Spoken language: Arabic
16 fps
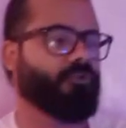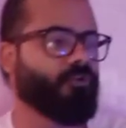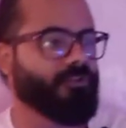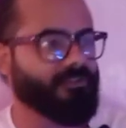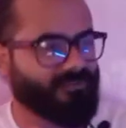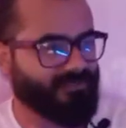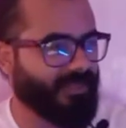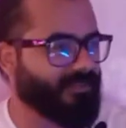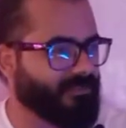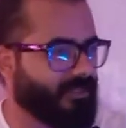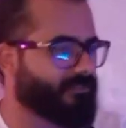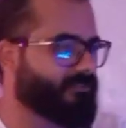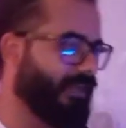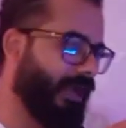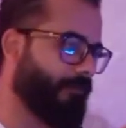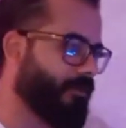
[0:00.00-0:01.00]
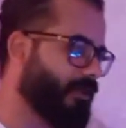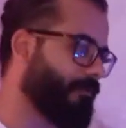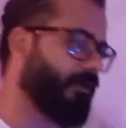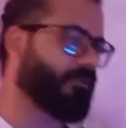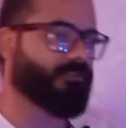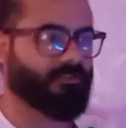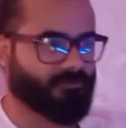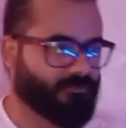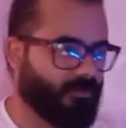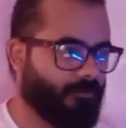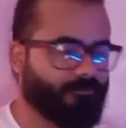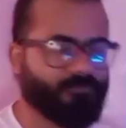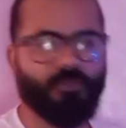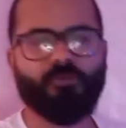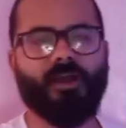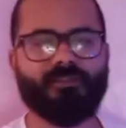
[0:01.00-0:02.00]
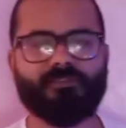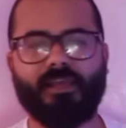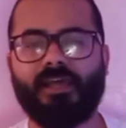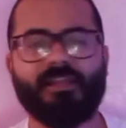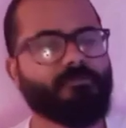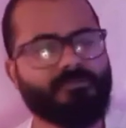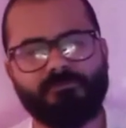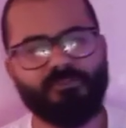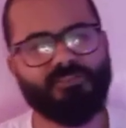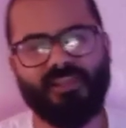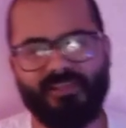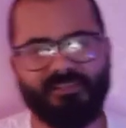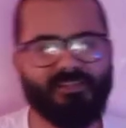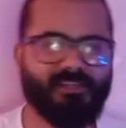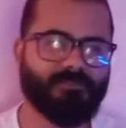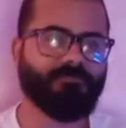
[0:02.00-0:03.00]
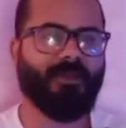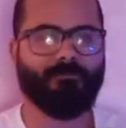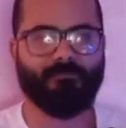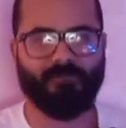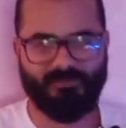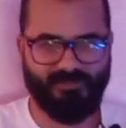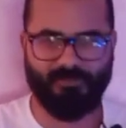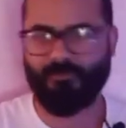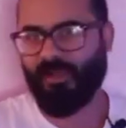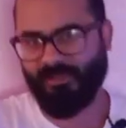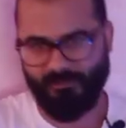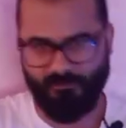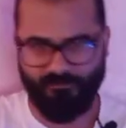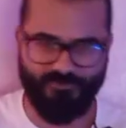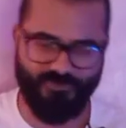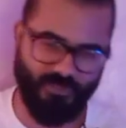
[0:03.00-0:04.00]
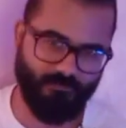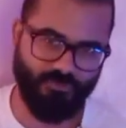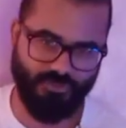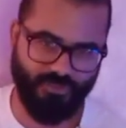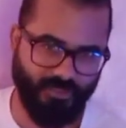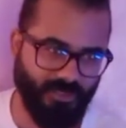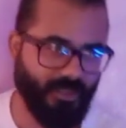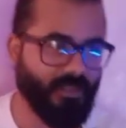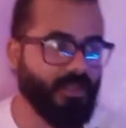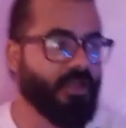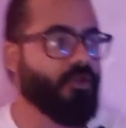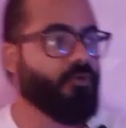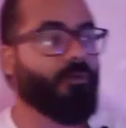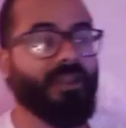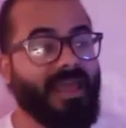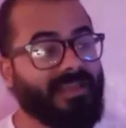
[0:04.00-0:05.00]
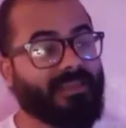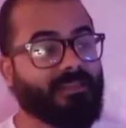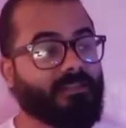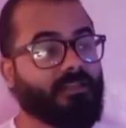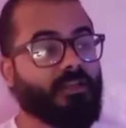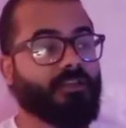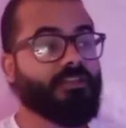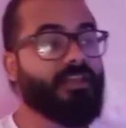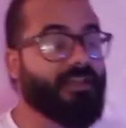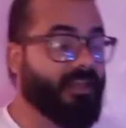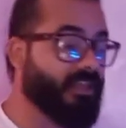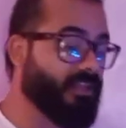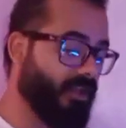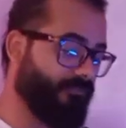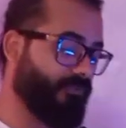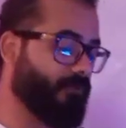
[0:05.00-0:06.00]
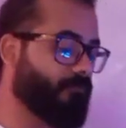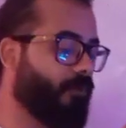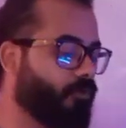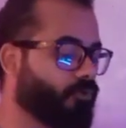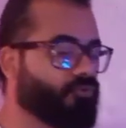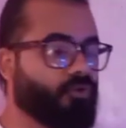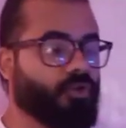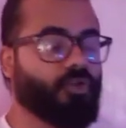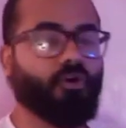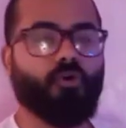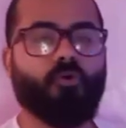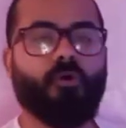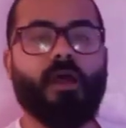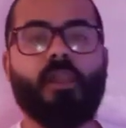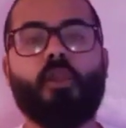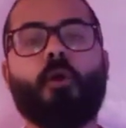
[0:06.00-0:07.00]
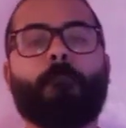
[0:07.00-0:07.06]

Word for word: بتقول سيد حبيب النصاب دلوقتي انا ما اسميش سيد انا اسمي محمد سامي عادي مفيش اي مشكله ولكن نيجي هنا في الموضوع اللي هو